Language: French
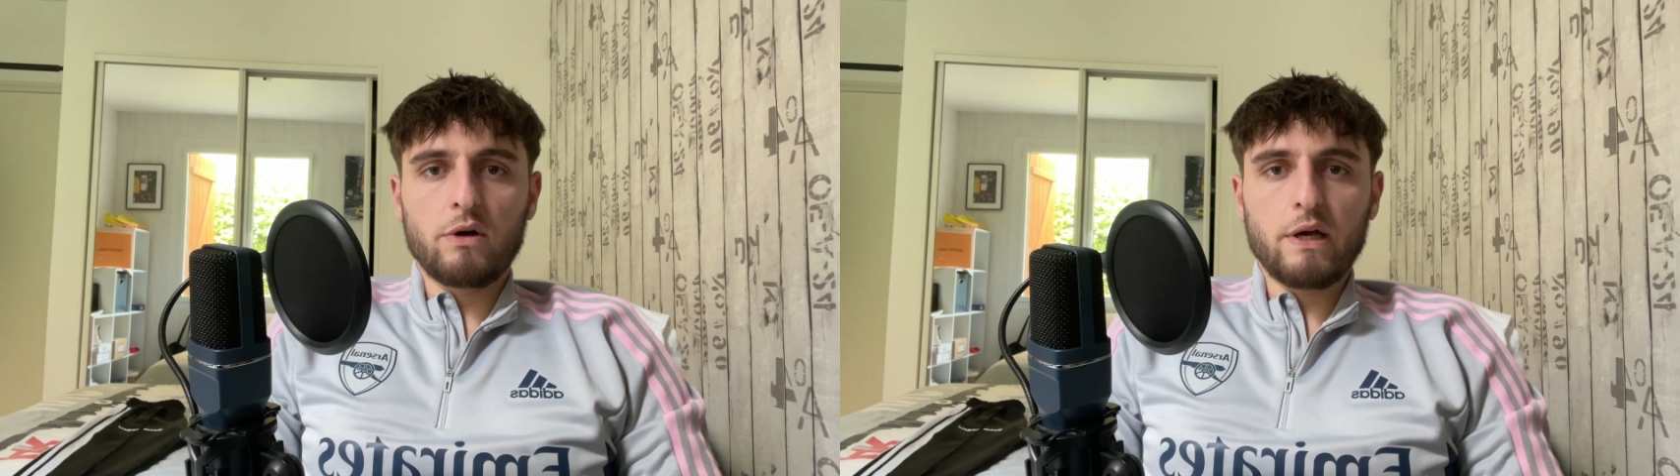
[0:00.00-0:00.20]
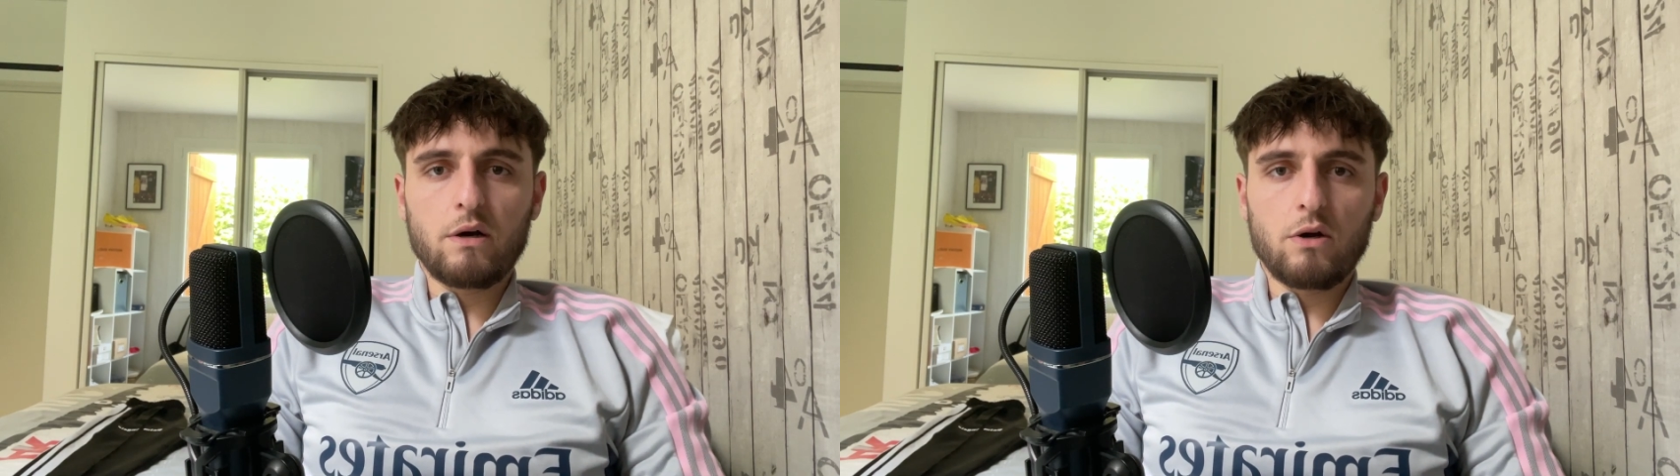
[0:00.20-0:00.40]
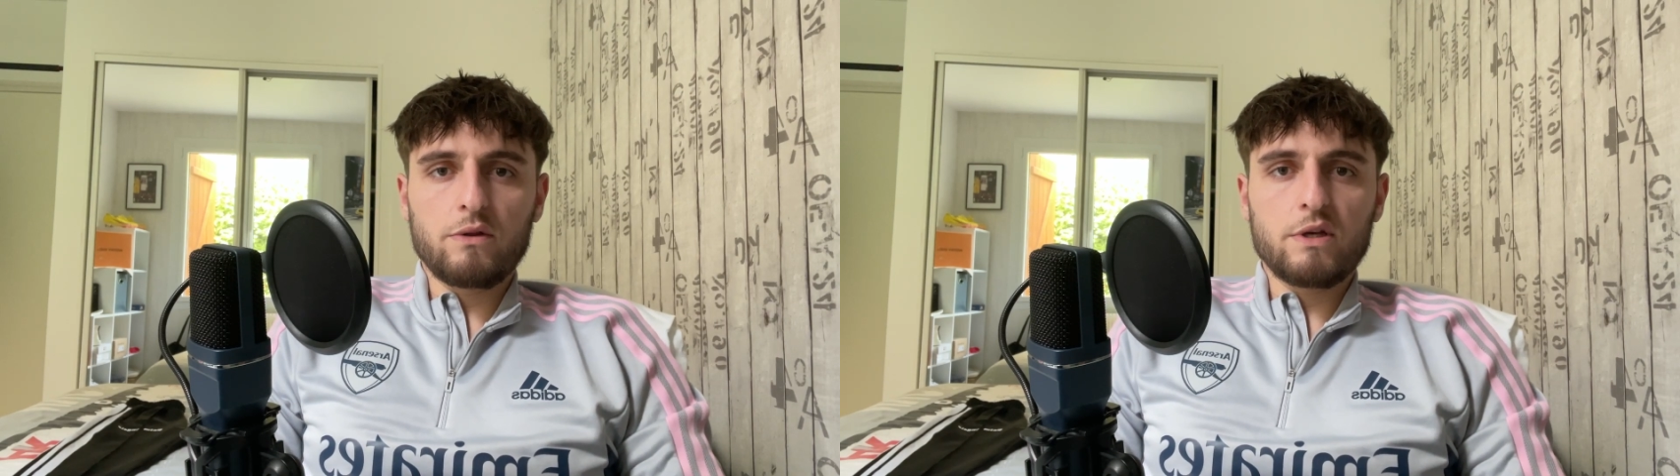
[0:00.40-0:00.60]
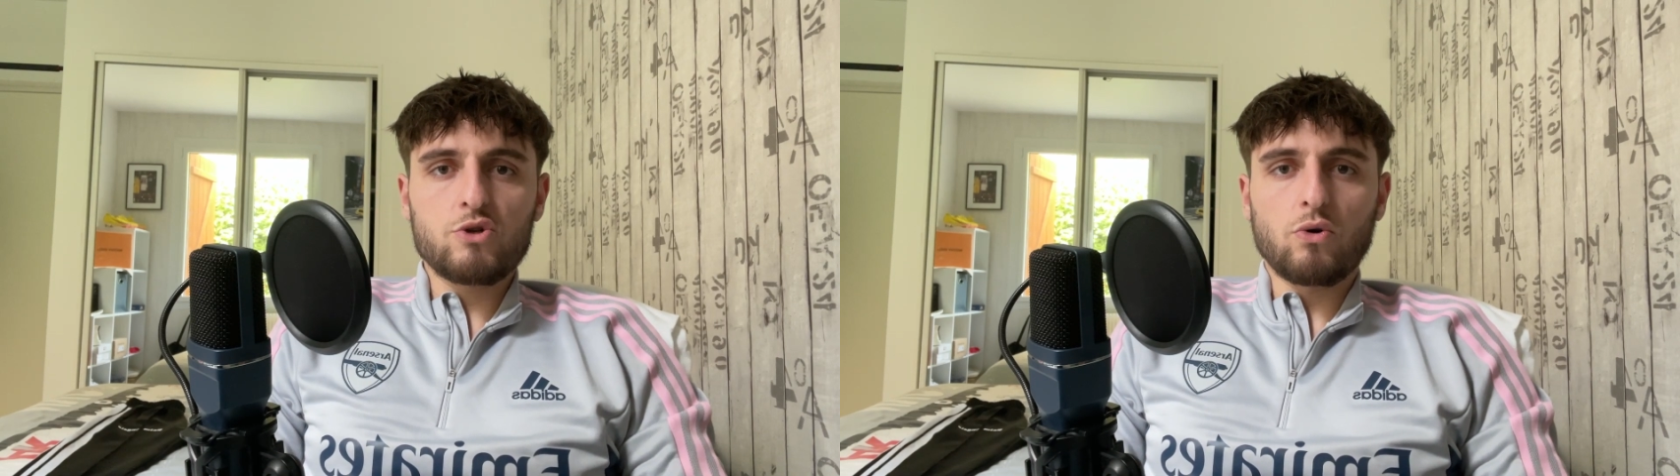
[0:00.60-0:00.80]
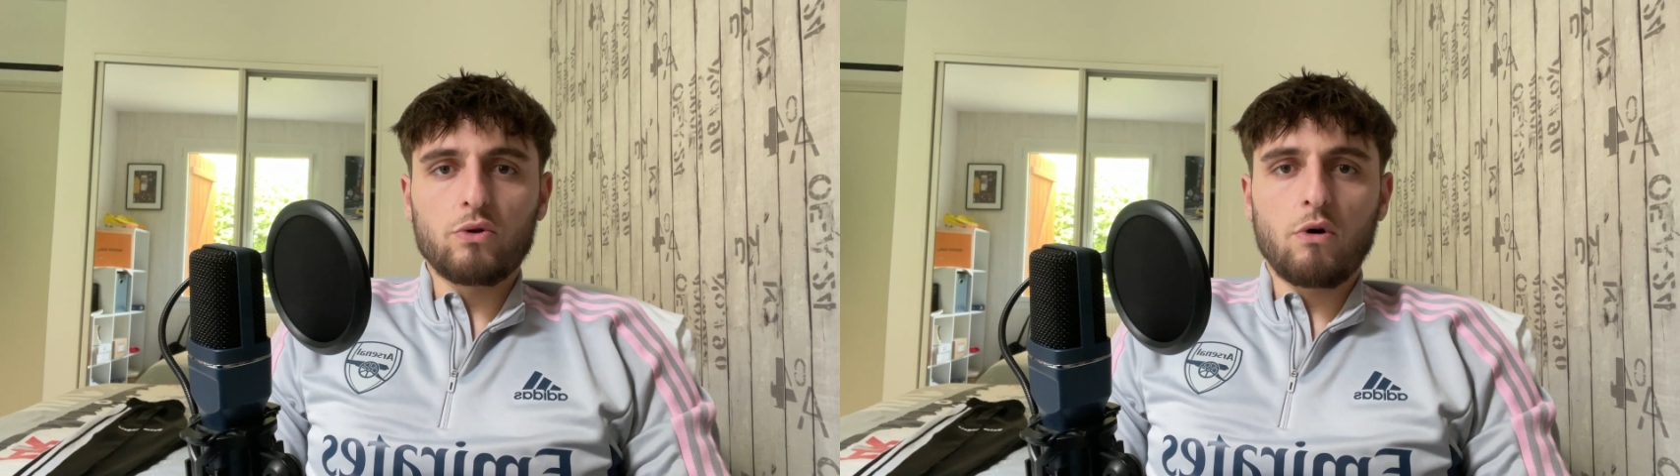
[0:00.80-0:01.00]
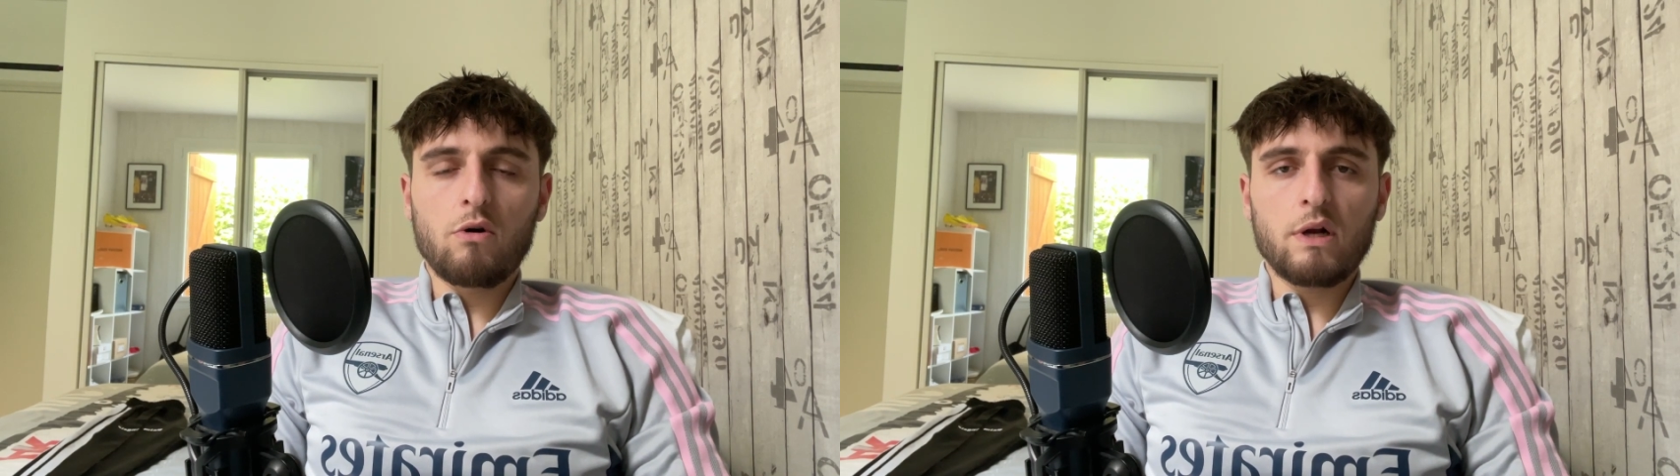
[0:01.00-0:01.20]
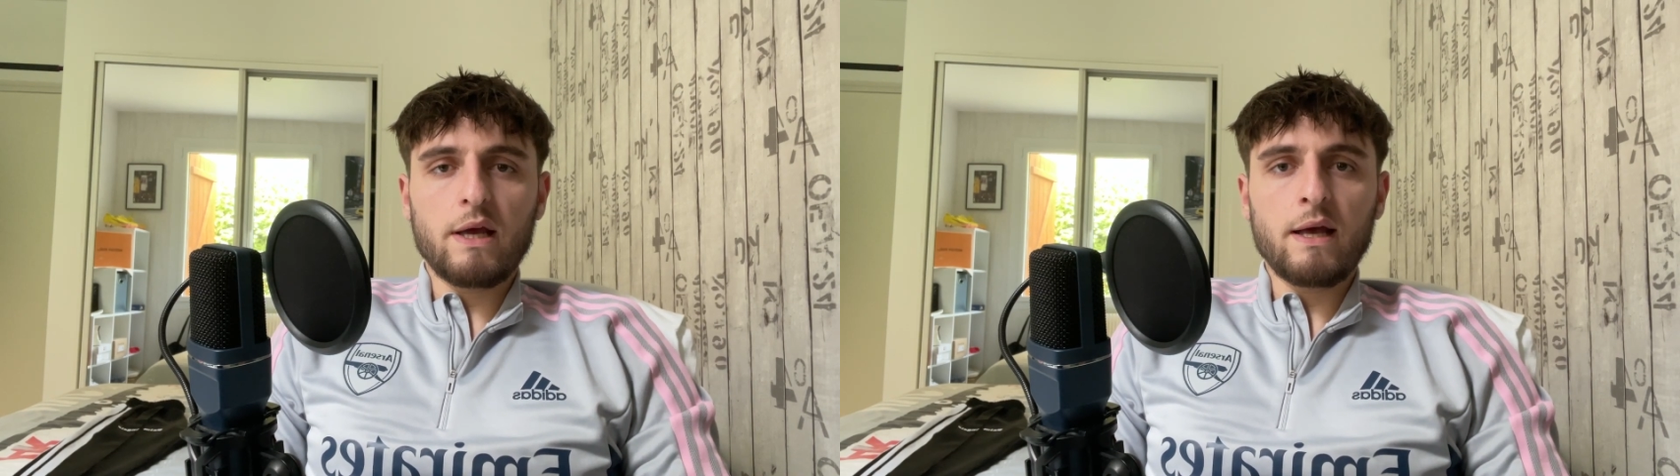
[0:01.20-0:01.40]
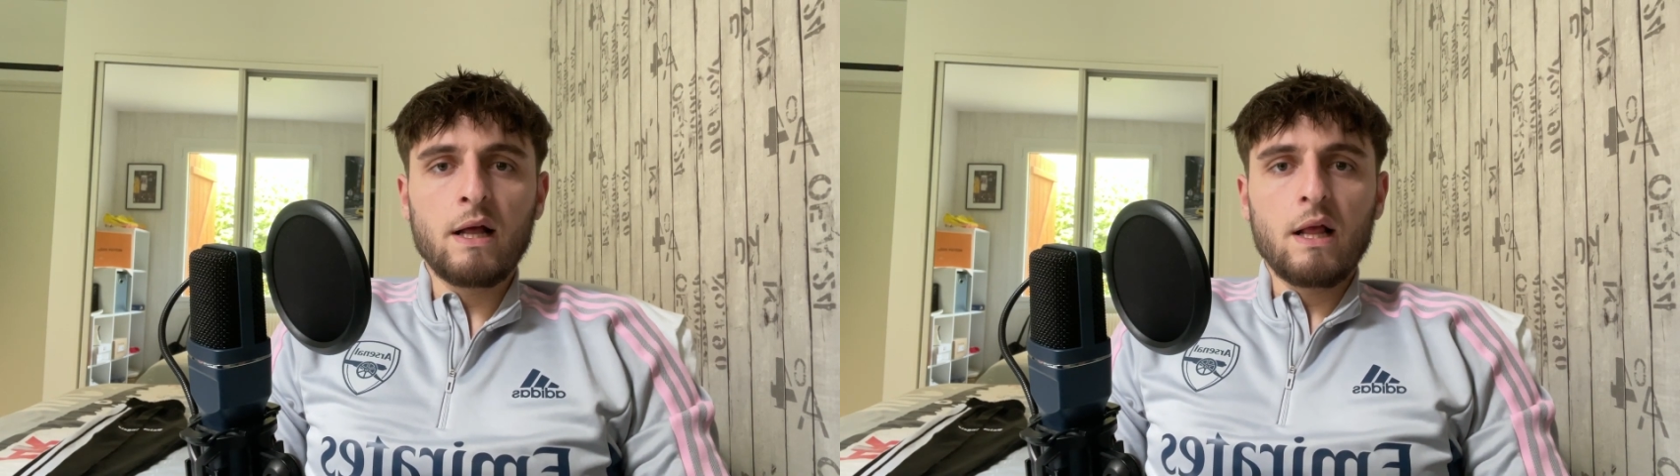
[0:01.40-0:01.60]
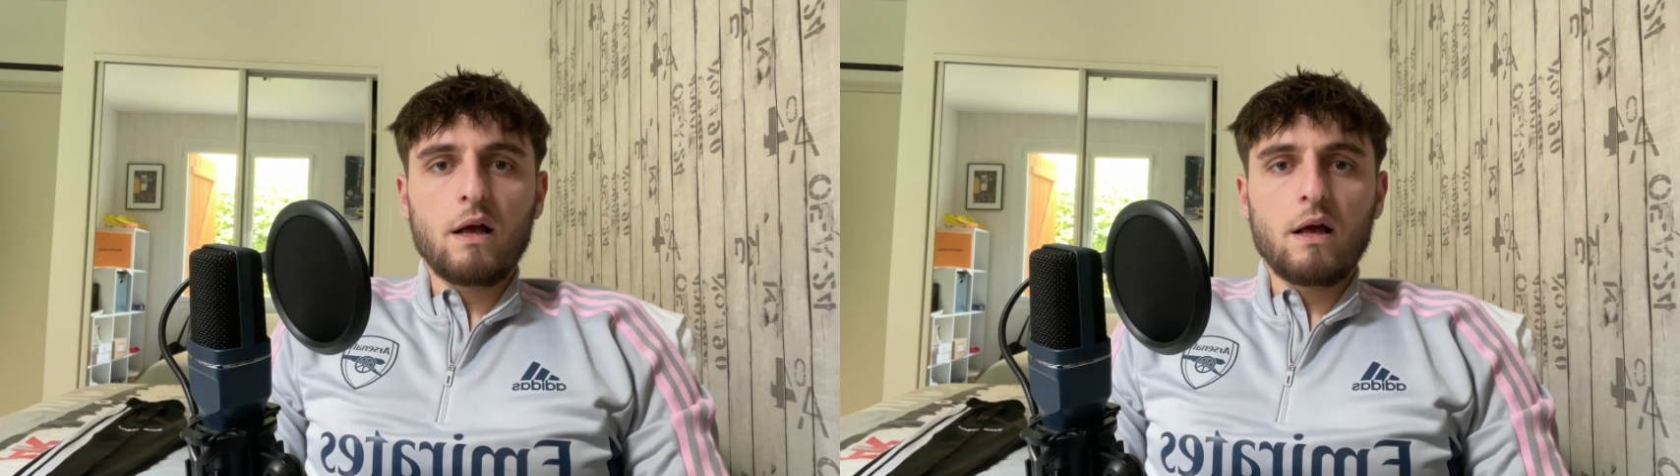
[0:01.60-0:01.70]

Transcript: les colonnes des journaux anglais.